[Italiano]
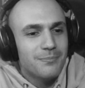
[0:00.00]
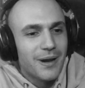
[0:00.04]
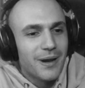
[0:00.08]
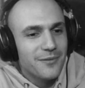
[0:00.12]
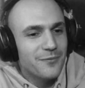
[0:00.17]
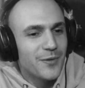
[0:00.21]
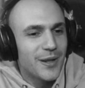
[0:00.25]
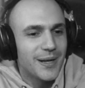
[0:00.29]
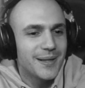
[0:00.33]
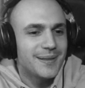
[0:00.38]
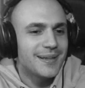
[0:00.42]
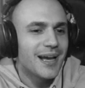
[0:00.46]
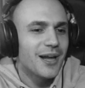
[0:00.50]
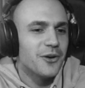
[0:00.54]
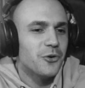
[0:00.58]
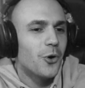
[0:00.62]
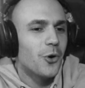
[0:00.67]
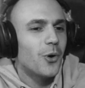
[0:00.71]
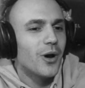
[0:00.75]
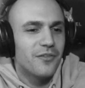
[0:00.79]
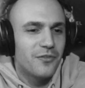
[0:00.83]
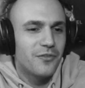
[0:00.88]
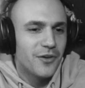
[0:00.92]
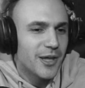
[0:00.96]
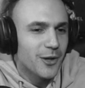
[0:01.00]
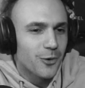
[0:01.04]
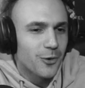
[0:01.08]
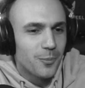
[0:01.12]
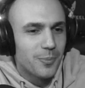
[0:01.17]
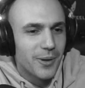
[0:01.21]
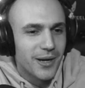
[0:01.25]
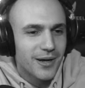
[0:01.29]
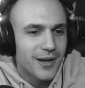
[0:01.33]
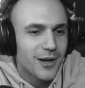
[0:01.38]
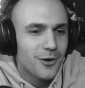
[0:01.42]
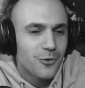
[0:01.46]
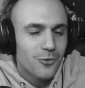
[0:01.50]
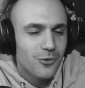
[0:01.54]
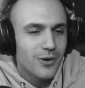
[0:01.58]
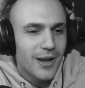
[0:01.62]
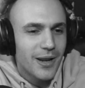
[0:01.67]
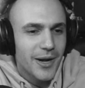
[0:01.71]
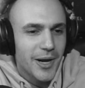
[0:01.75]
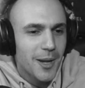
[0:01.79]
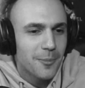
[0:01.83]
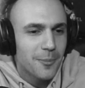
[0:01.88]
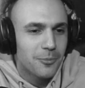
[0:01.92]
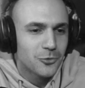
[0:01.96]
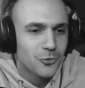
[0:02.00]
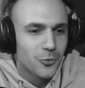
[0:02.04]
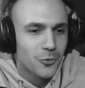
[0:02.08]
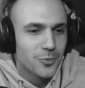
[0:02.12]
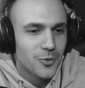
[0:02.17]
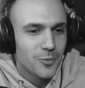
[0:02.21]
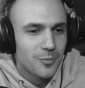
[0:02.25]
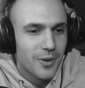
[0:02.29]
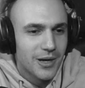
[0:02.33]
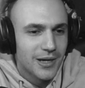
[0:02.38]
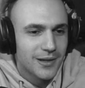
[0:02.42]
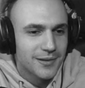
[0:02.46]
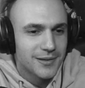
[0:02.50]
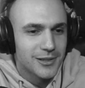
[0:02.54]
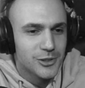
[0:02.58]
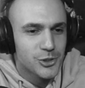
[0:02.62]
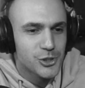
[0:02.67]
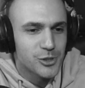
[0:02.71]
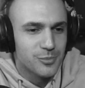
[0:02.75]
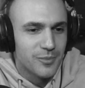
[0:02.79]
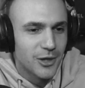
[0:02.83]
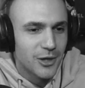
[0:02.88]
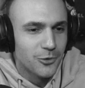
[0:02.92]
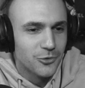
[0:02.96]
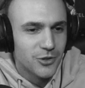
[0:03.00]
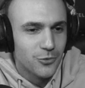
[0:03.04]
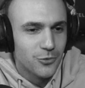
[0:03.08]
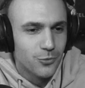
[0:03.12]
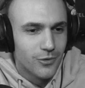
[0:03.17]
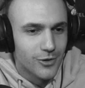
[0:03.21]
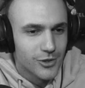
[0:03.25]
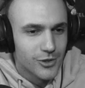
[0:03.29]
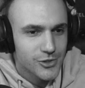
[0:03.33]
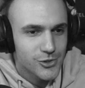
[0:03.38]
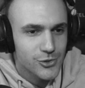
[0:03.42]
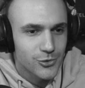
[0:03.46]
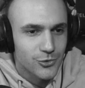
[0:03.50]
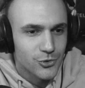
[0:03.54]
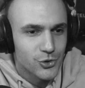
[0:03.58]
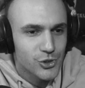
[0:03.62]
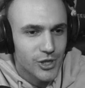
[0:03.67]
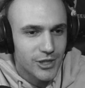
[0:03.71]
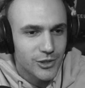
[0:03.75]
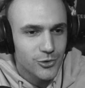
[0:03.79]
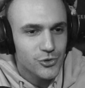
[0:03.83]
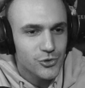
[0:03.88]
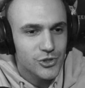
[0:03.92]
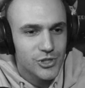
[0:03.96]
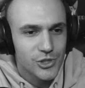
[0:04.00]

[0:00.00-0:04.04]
Ma in verità no, è vero, perché non la reputo più bella del cimelio di Watson, cioè io